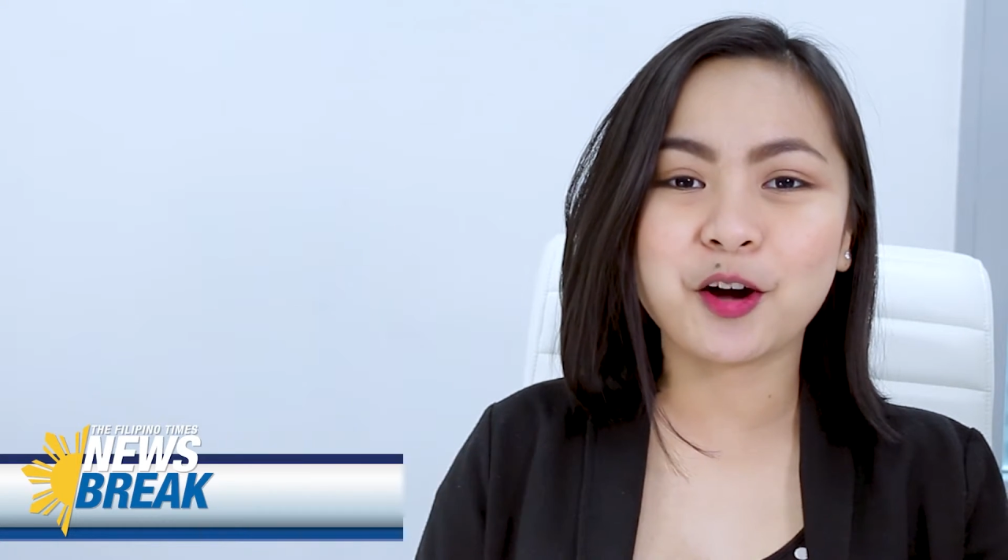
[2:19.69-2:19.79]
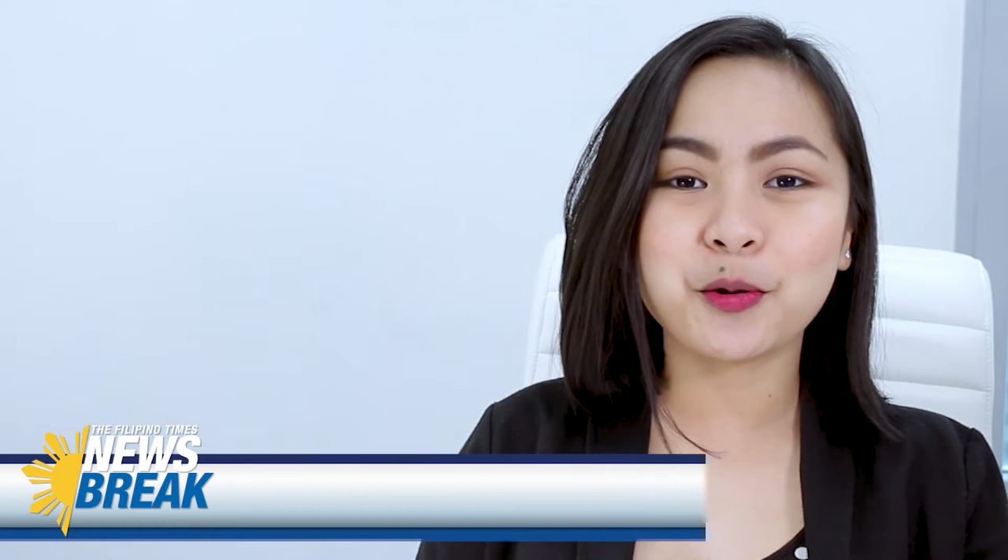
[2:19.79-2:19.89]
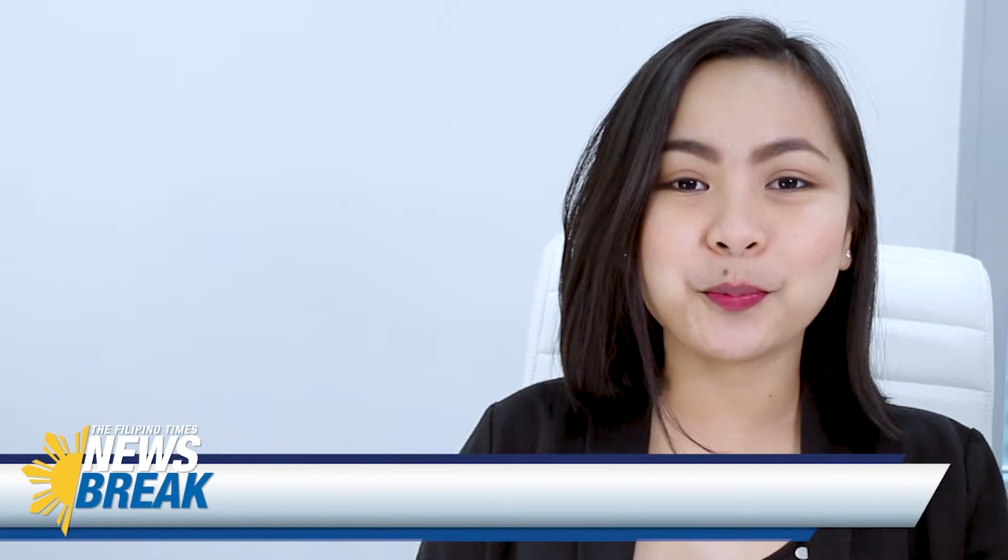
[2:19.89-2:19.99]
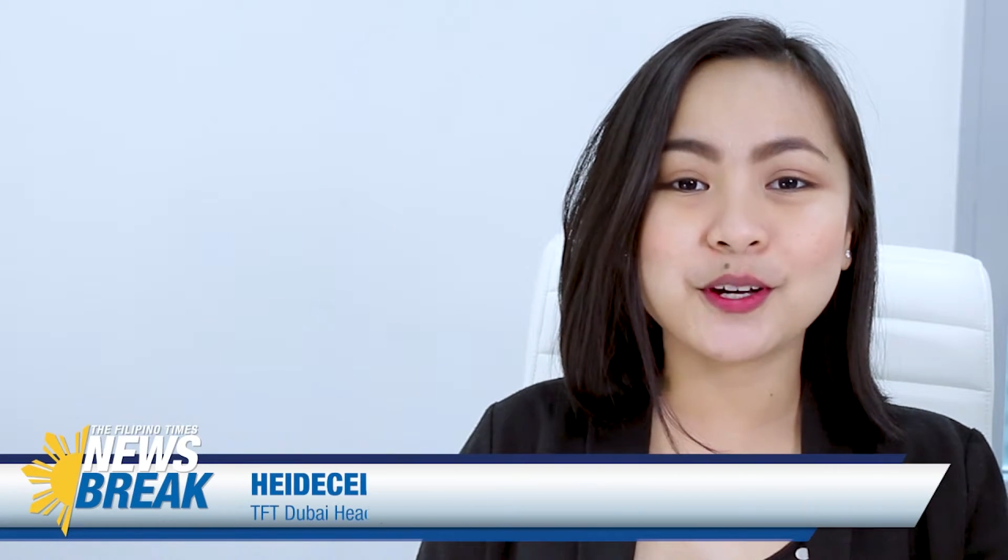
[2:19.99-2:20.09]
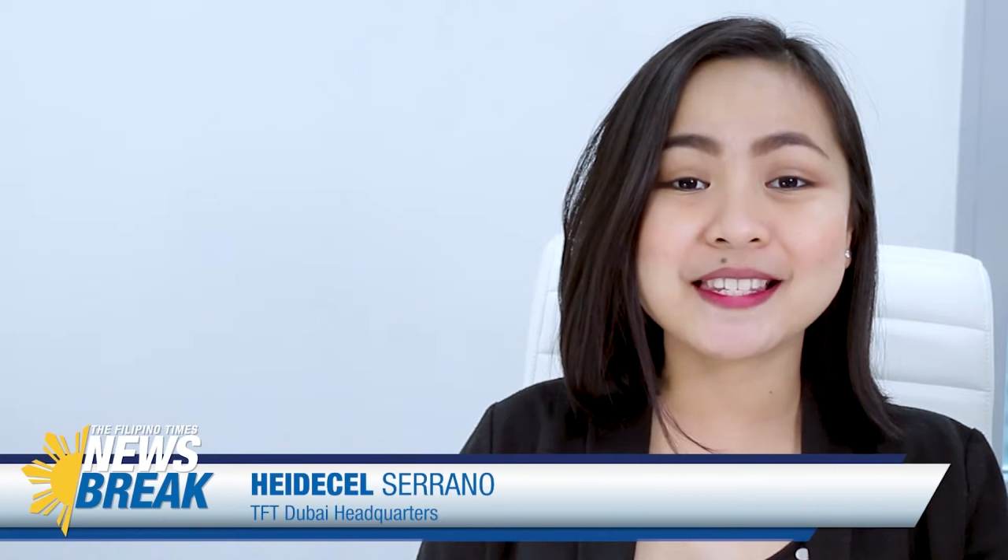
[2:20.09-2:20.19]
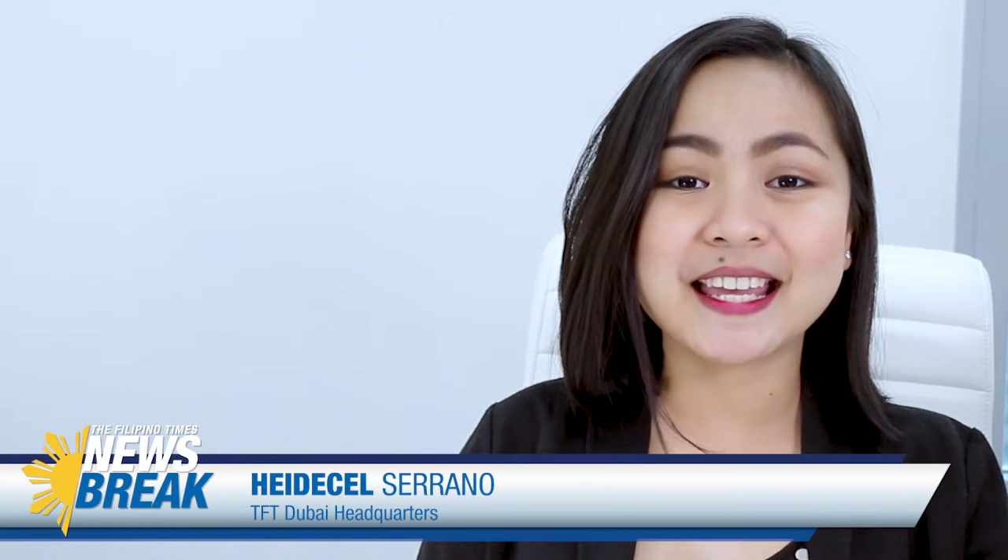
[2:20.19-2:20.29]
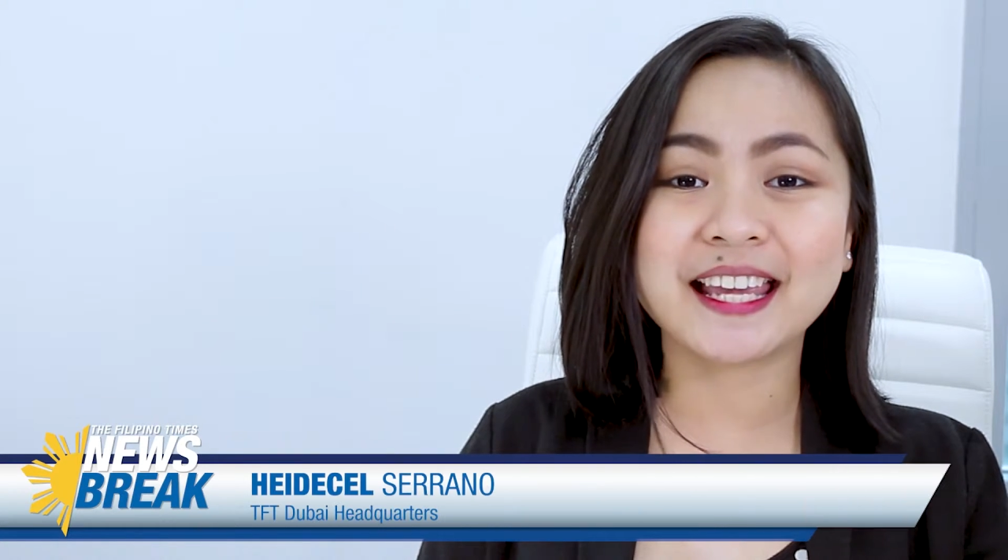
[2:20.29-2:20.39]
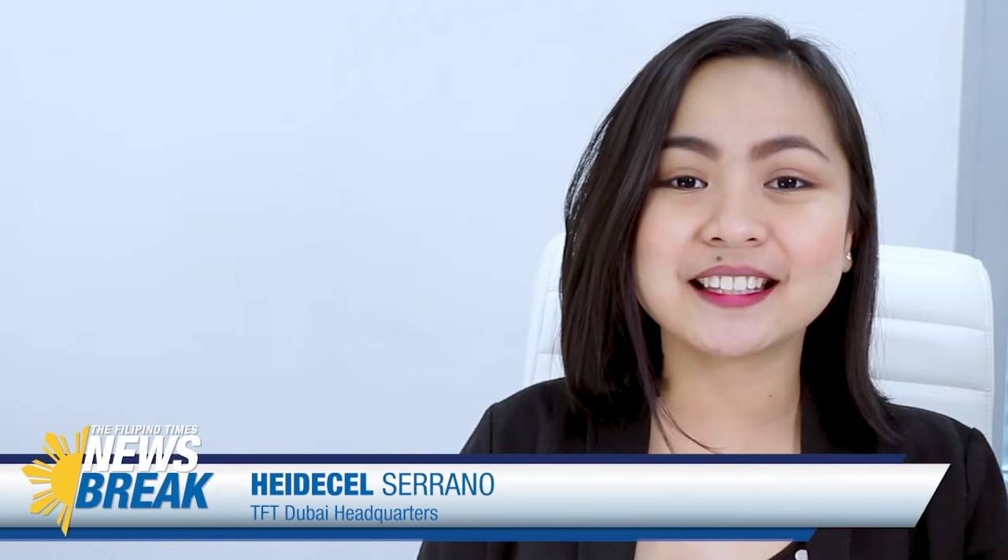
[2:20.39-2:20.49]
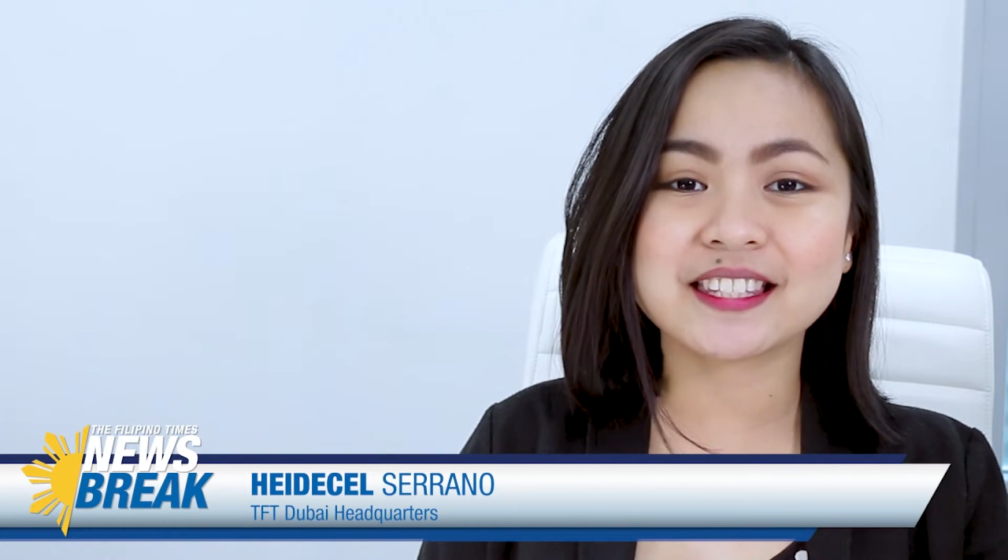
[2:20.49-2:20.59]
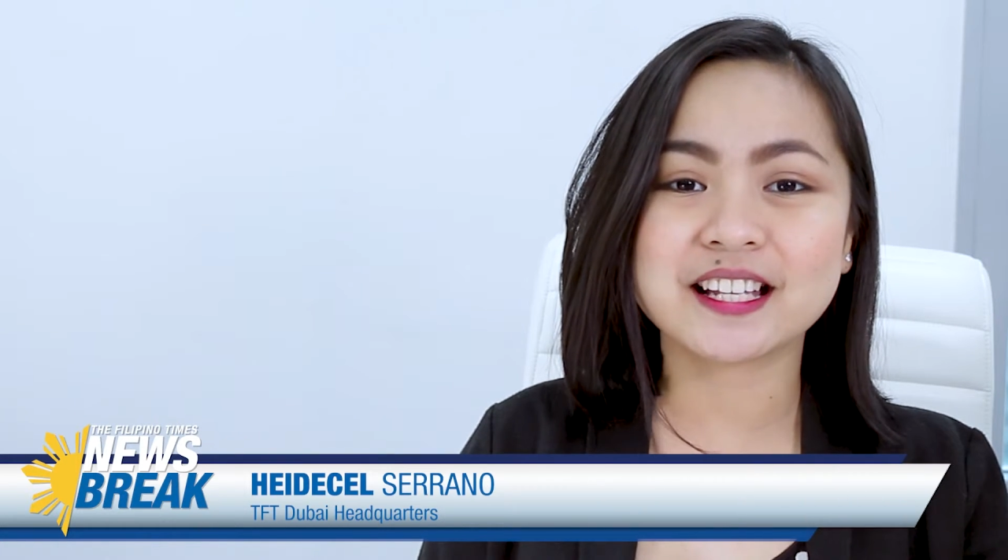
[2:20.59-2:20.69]
Ako po si
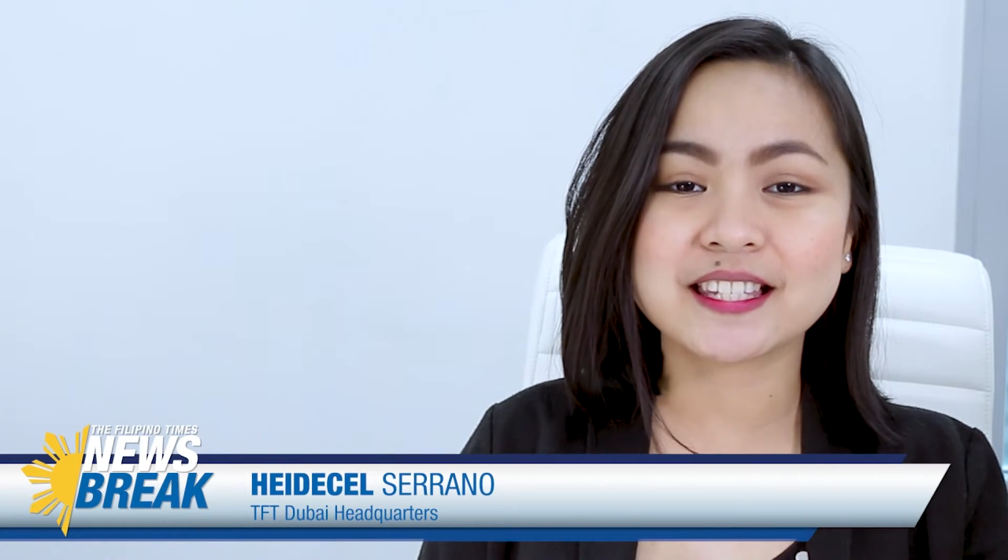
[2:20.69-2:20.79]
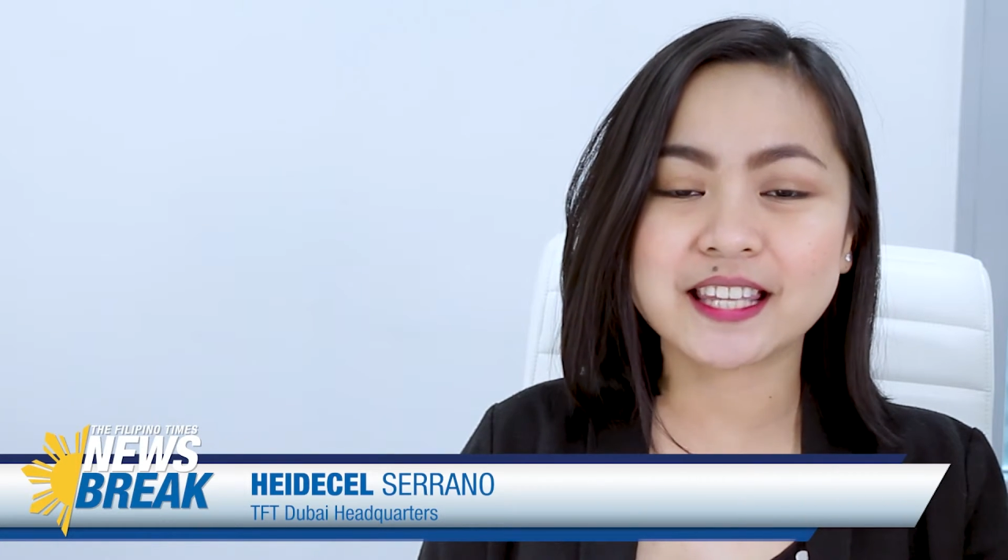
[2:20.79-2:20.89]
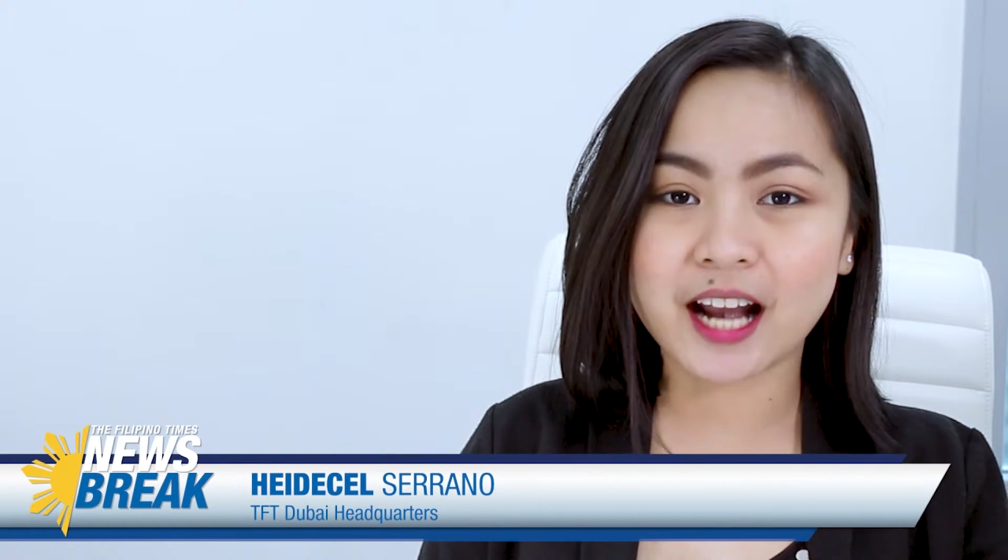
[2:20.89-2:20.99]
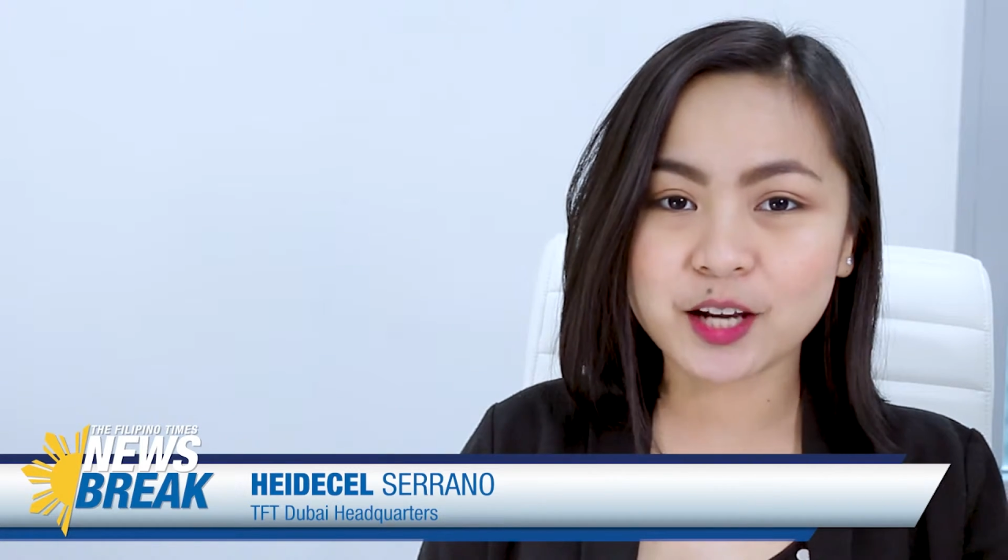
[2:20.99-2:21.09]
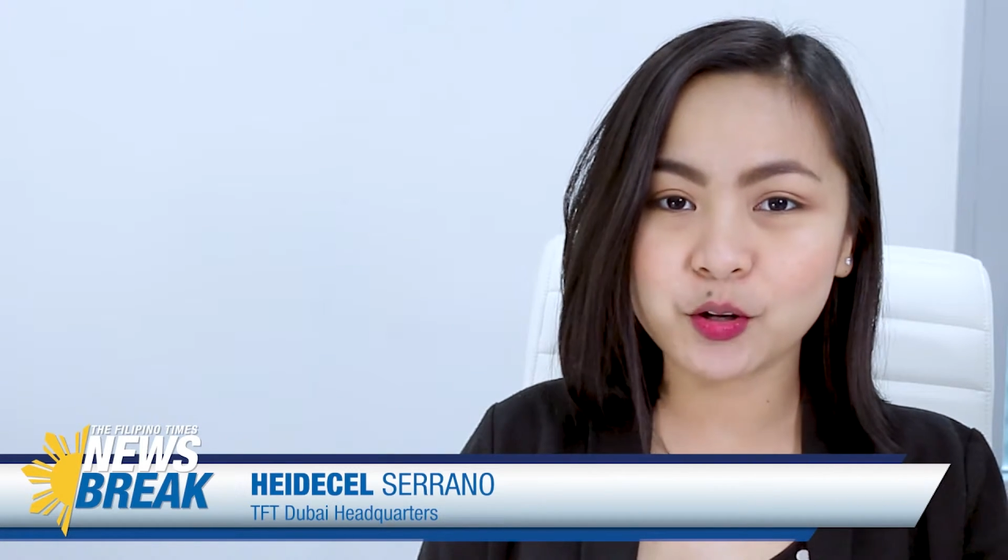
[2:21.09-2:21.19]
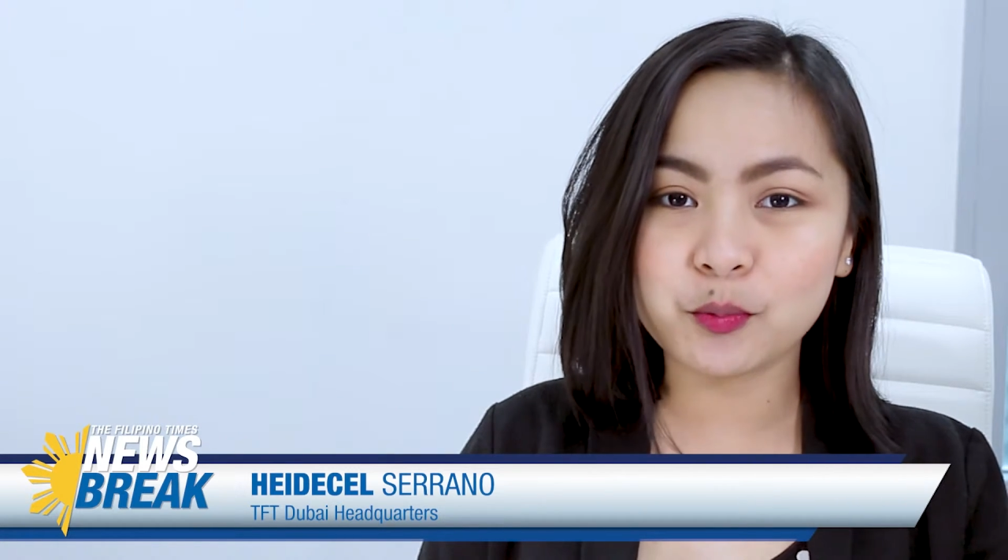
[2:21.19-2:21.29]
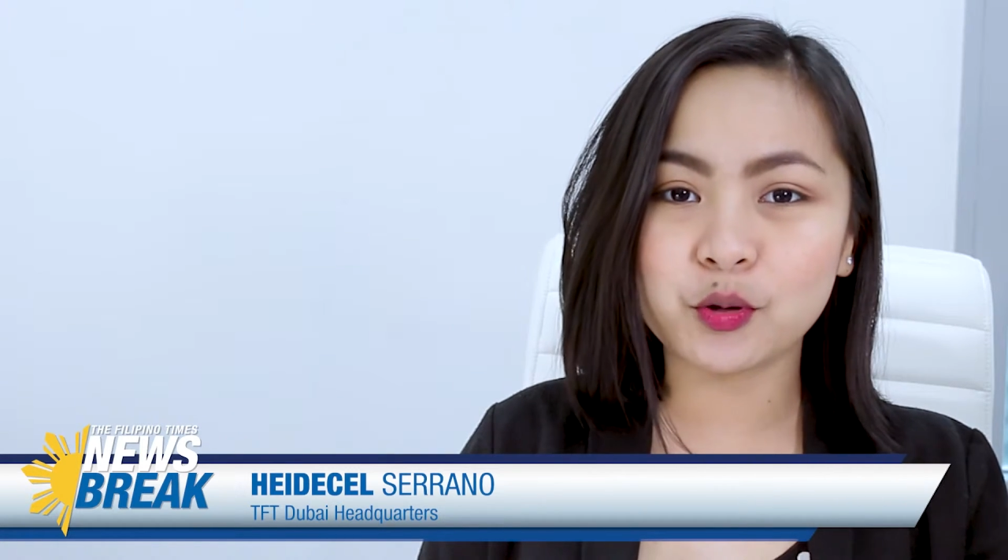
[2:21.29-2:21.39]
Hayde Salcerano